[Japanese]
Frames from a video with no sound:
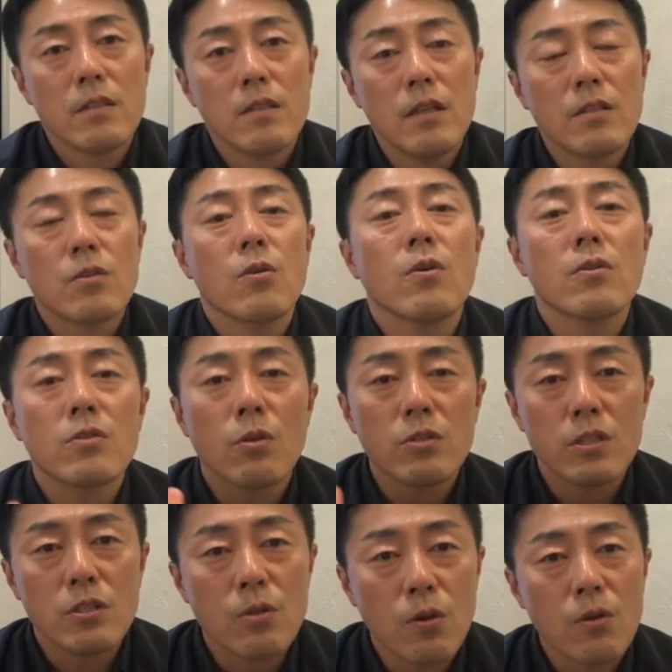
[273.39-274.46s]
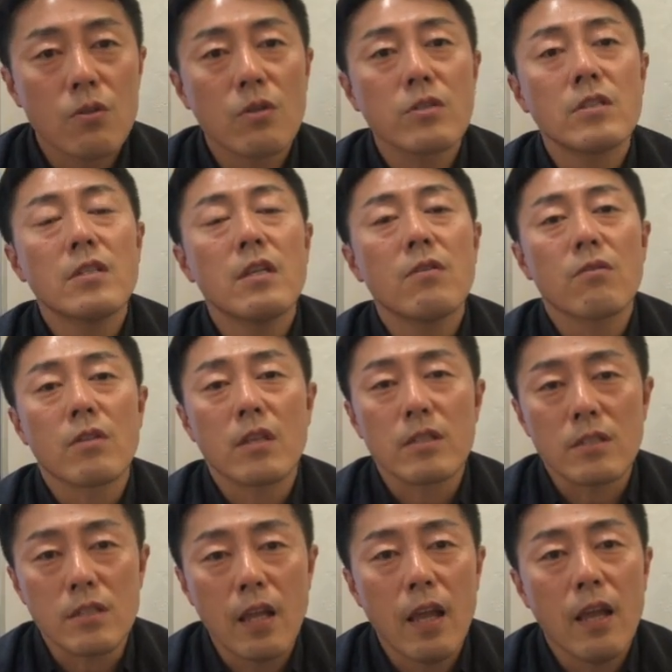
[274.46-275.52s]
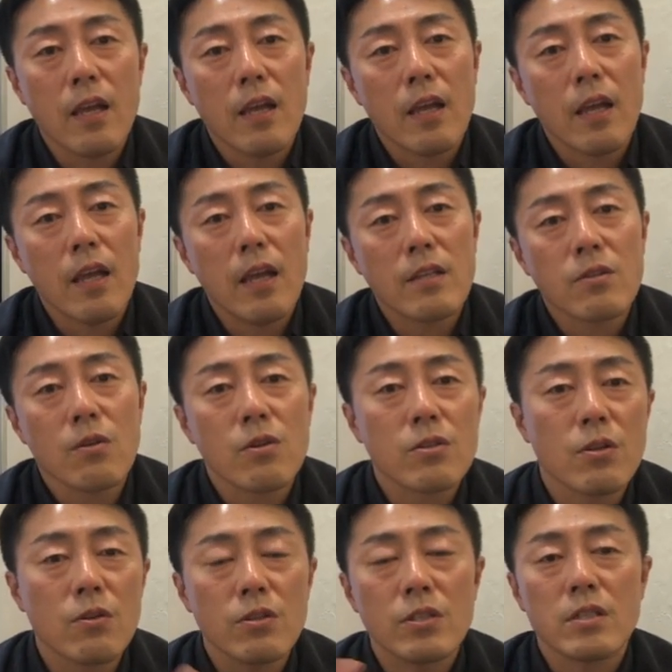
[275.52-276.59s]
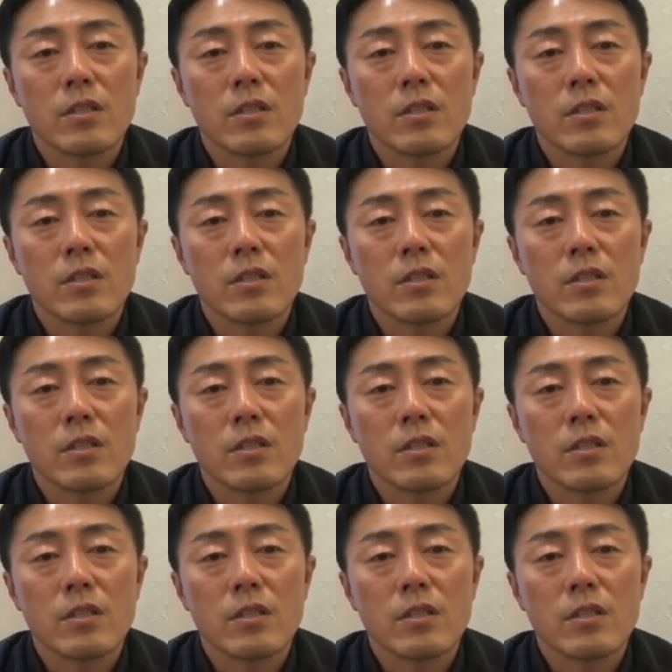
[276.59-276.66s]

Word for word: でその土地その土地でのですね、えー、その人の